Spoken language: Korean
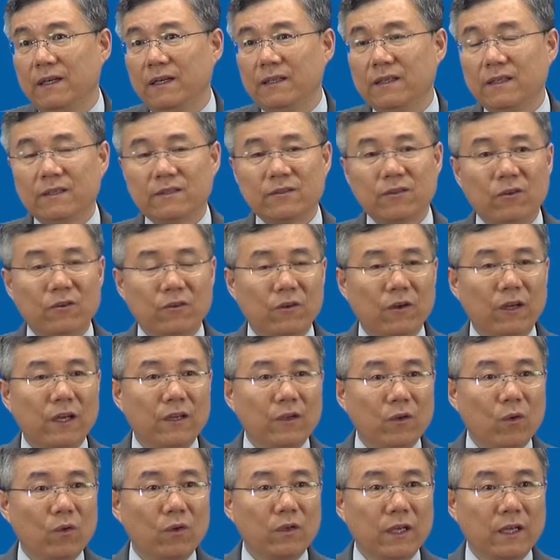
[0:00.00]
근데
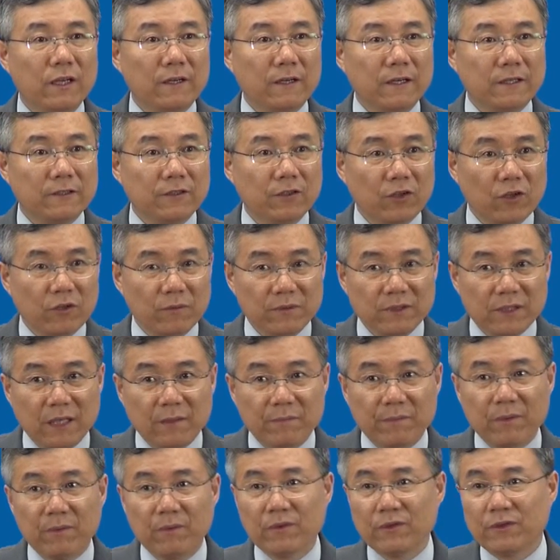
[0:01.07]
성경의 용례를 가서 여러분
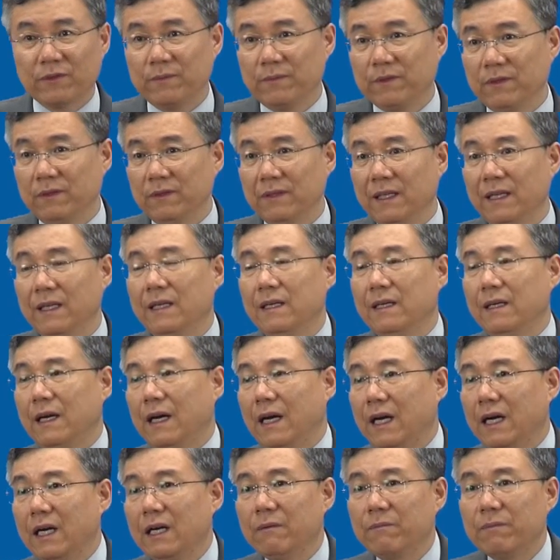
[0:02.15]
살펴보시면
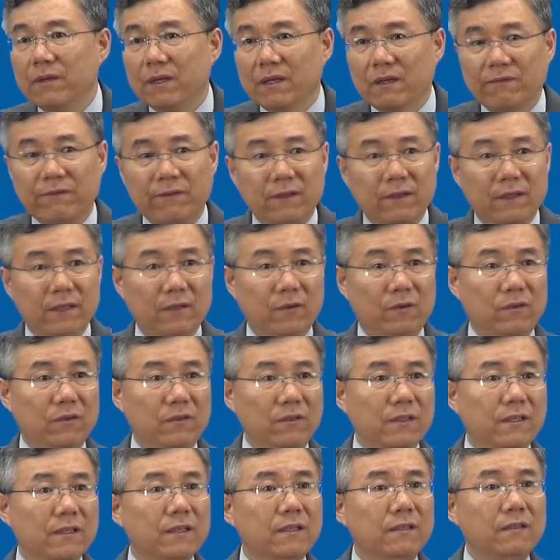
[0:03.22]
아가페나
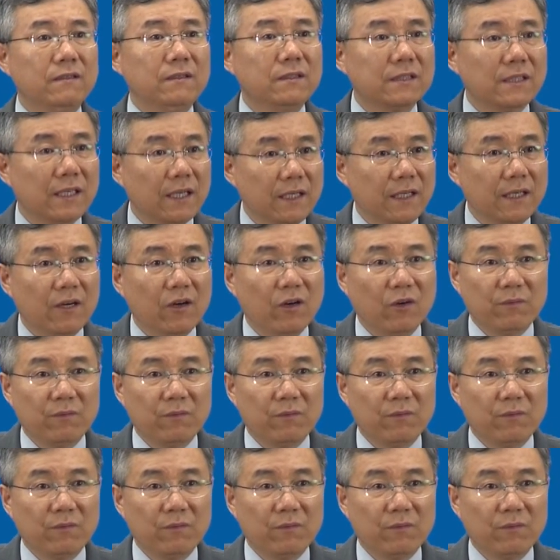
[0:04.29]
필레오는 큰 차이가